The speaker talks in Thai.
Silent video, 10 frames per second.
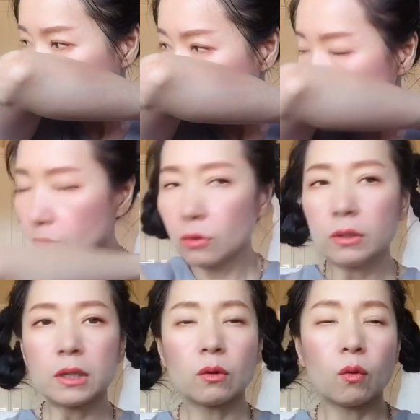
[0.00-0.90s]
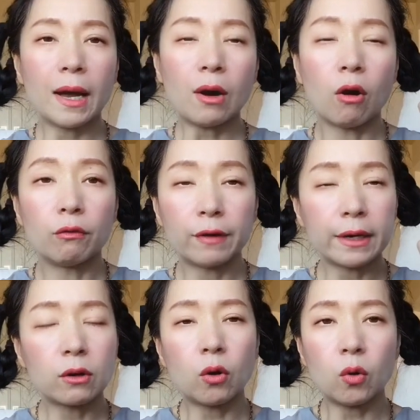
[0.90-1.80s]
นุ้ยรู้สึกว่าของไฟ
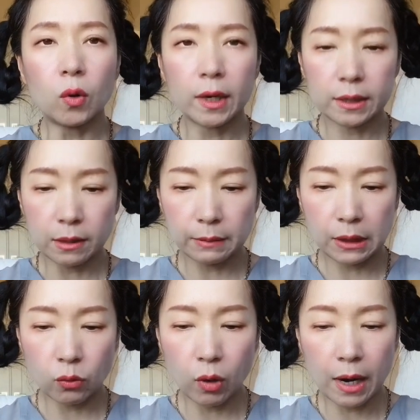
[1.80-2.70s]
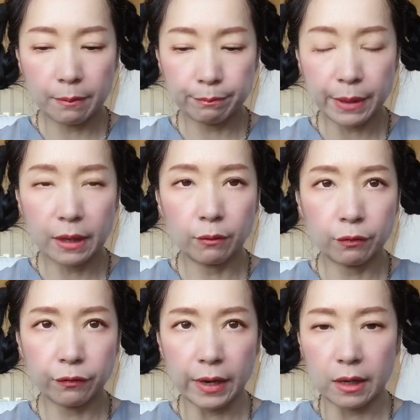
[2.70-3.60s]
โค่จะมีความเป็น
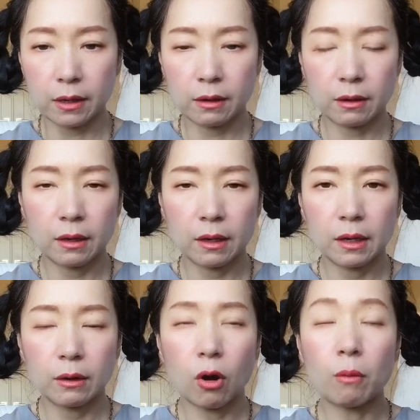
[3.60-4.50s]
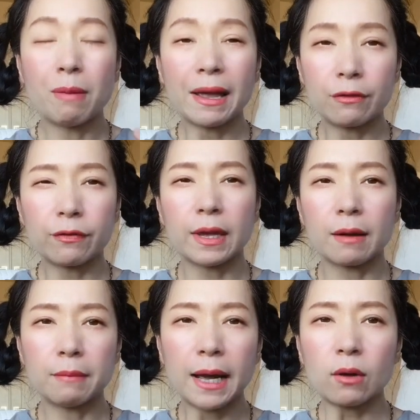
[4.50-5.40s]
ฟิกของใบฟิกอะ
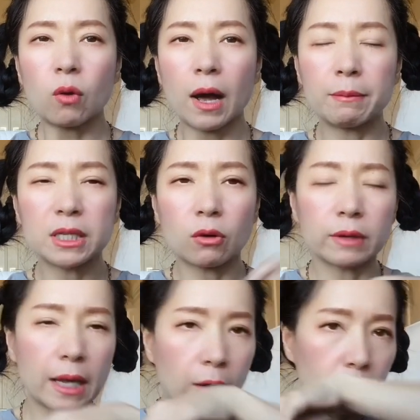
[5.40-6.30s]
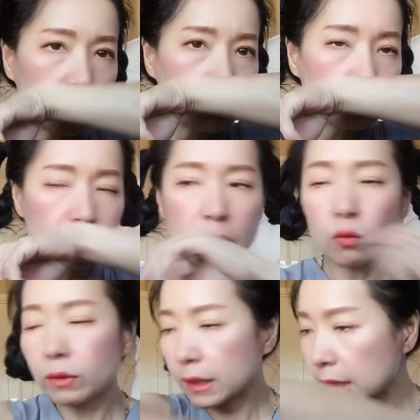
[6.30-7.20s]
มากกว่ามันจะออกแนวมิล
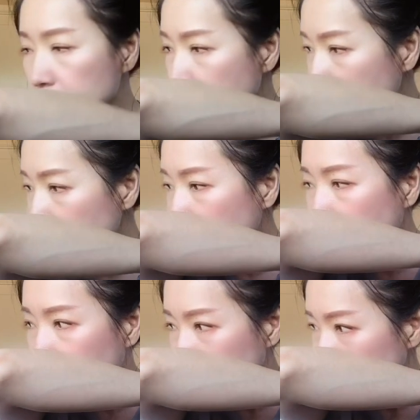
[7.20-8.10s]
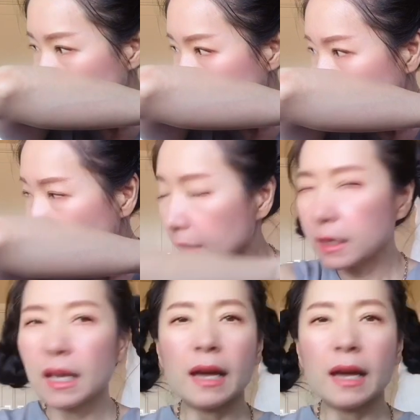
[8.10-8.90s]
กี้มากกว่าอันเนี้ย